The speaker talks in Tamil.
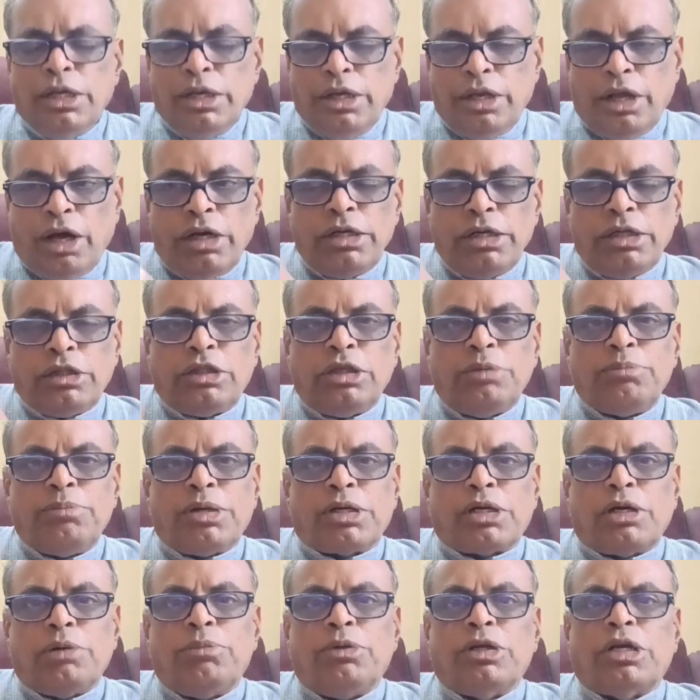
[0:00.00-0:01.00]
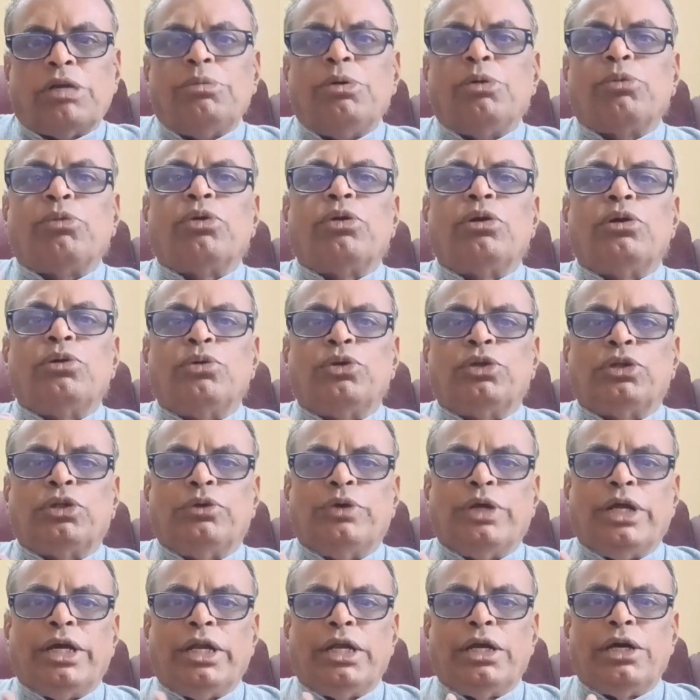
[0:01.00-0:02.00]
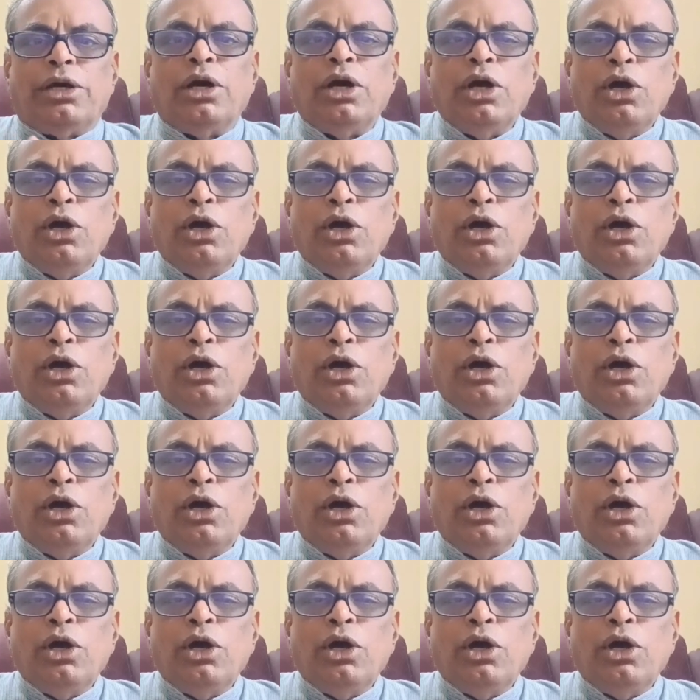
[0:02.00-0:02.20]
நியாயத்தின் பக்கம் மட்டுமே குரல் கொடுத்து வருகிற